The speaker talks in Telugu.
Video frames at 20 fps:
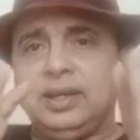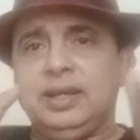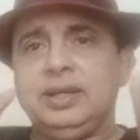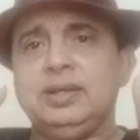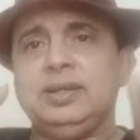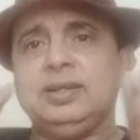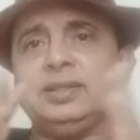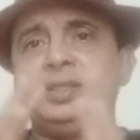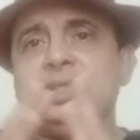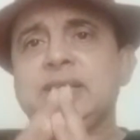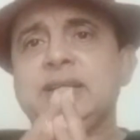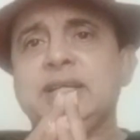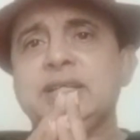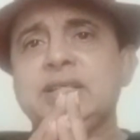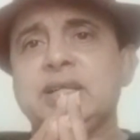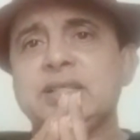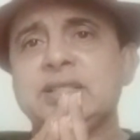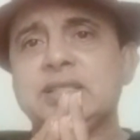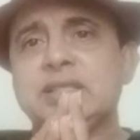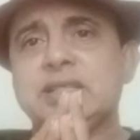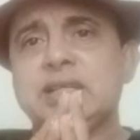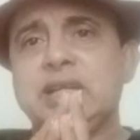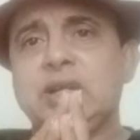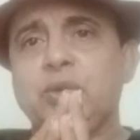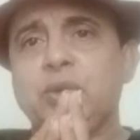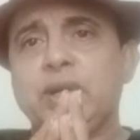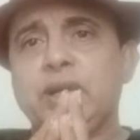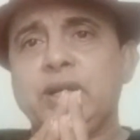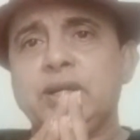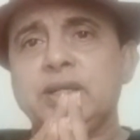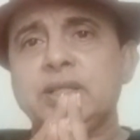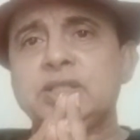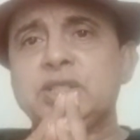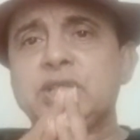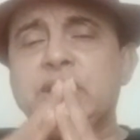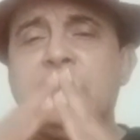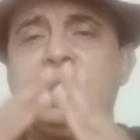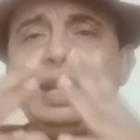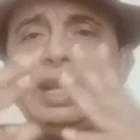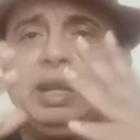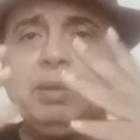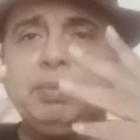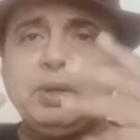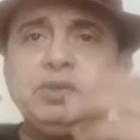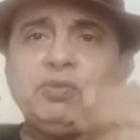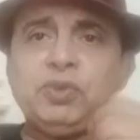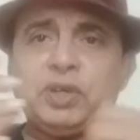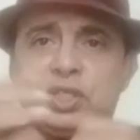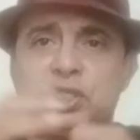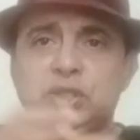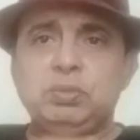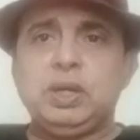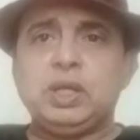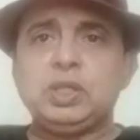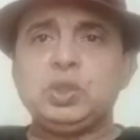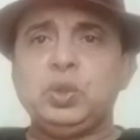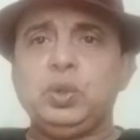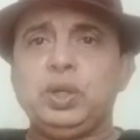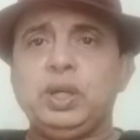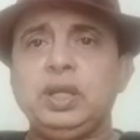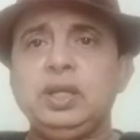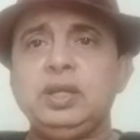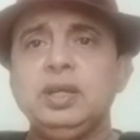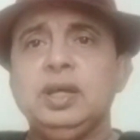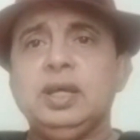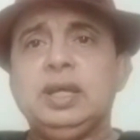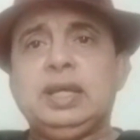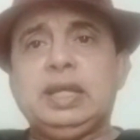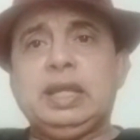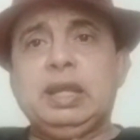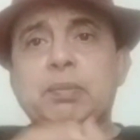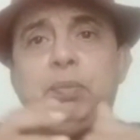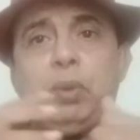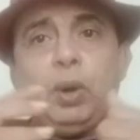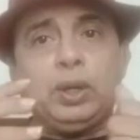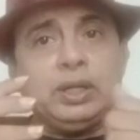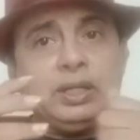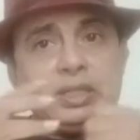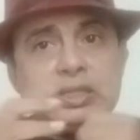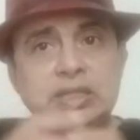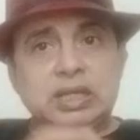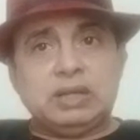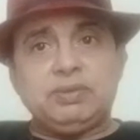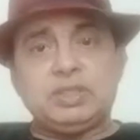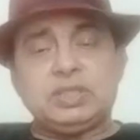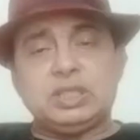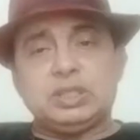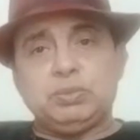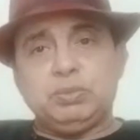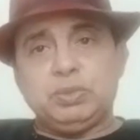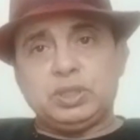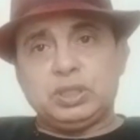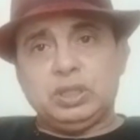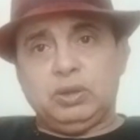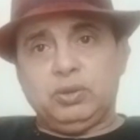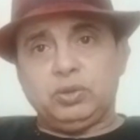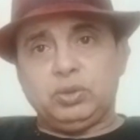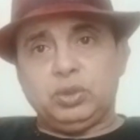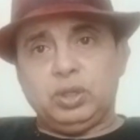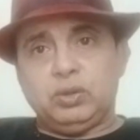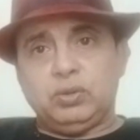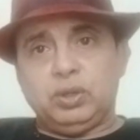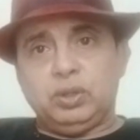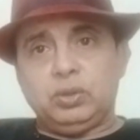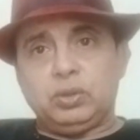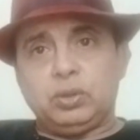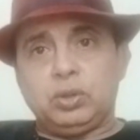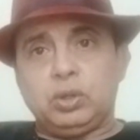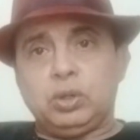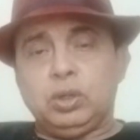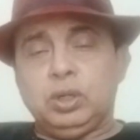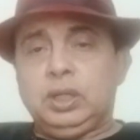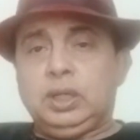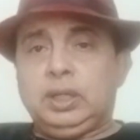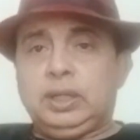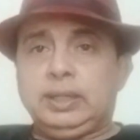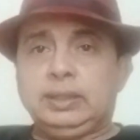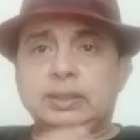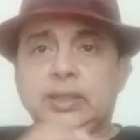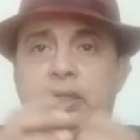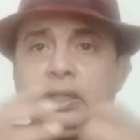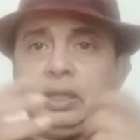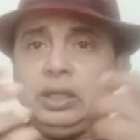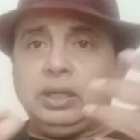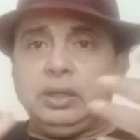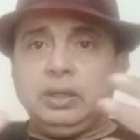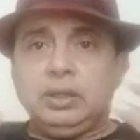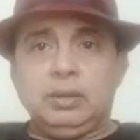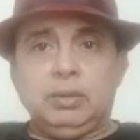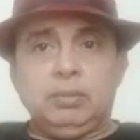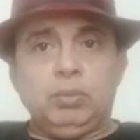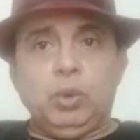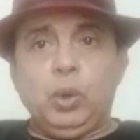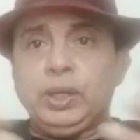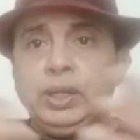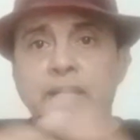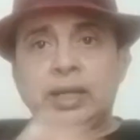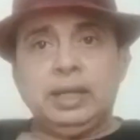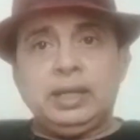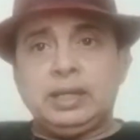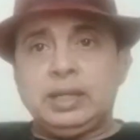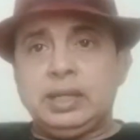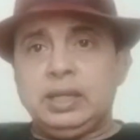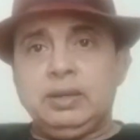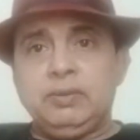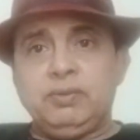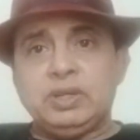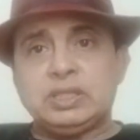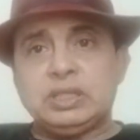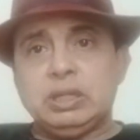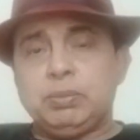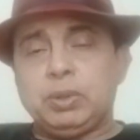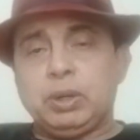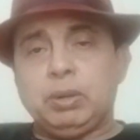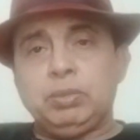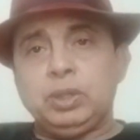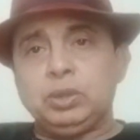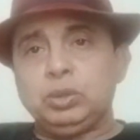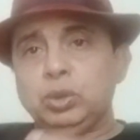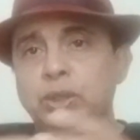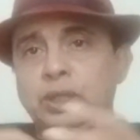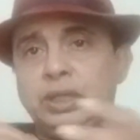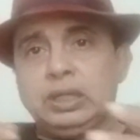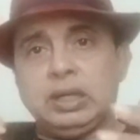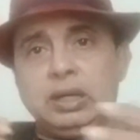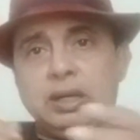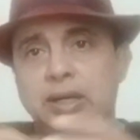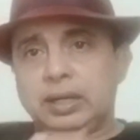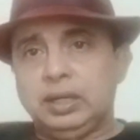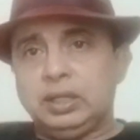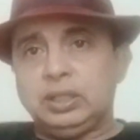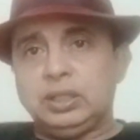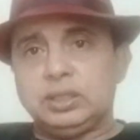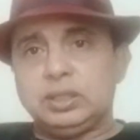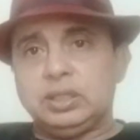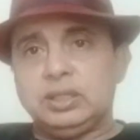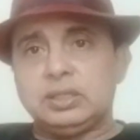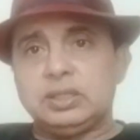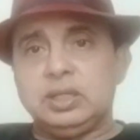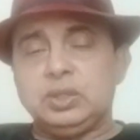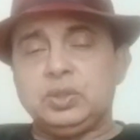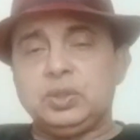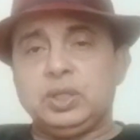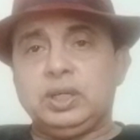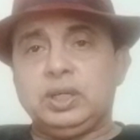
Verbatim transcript: అండ్ చెన్నై ఛాన్సెస్ ఎలా ఉన్నాయంటే చెన్నై రేపటి ఫస్ట్ మ్యాచ్లోనే ఇంపార్టెంట్ సర్వీసెస్ మిస్గా అవుతున్నారు వాళ్ళు ఎందుకంటే మోయిన్ అలీకి వీసా ప్రాబ్లంతో ఇంకా రాలేదు అతను అసలు